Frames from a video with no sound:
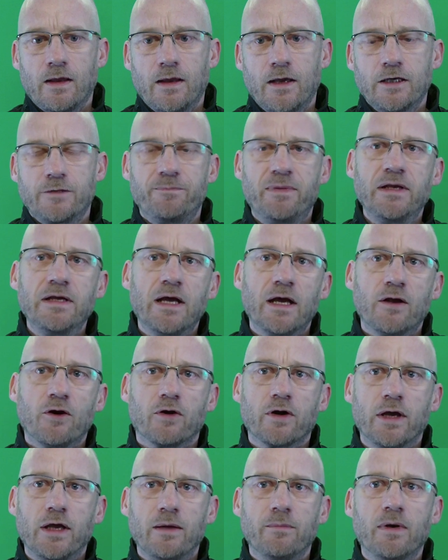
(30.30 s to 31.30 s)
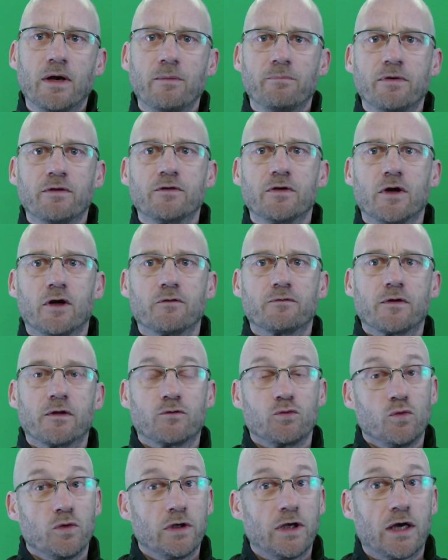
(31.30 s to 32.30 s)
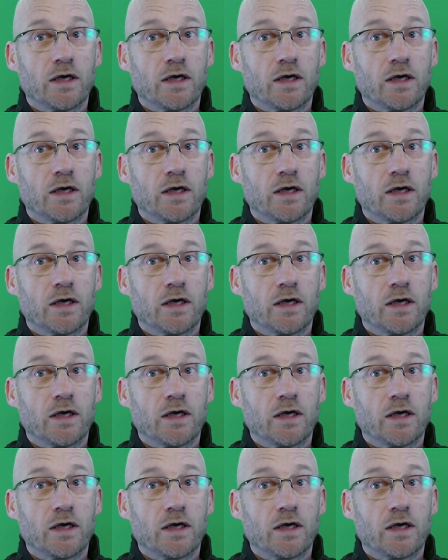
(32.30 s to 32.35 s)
Ich bin ja noch immer ein bisschen auf der Suche